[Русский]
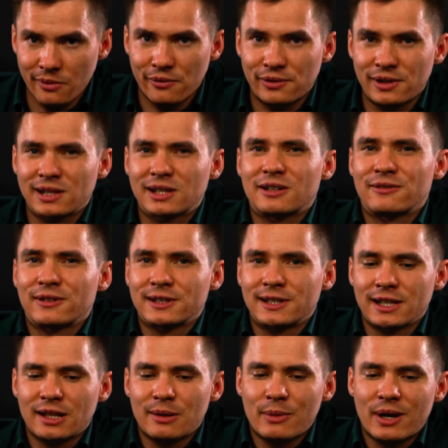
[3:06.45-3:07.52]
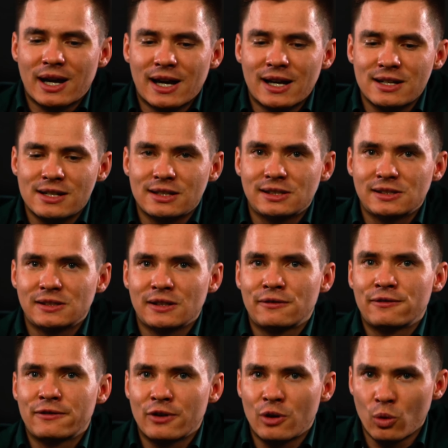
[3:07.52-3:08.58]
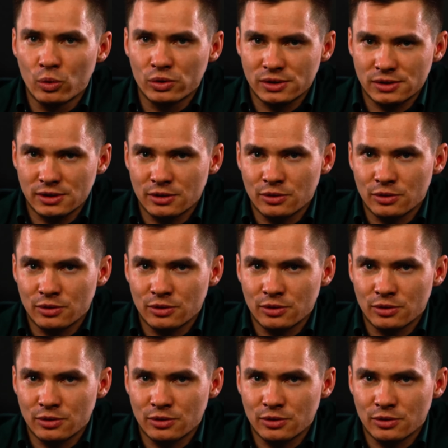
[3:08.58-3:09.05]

фильтра вода нам кажется вкусной вкусной.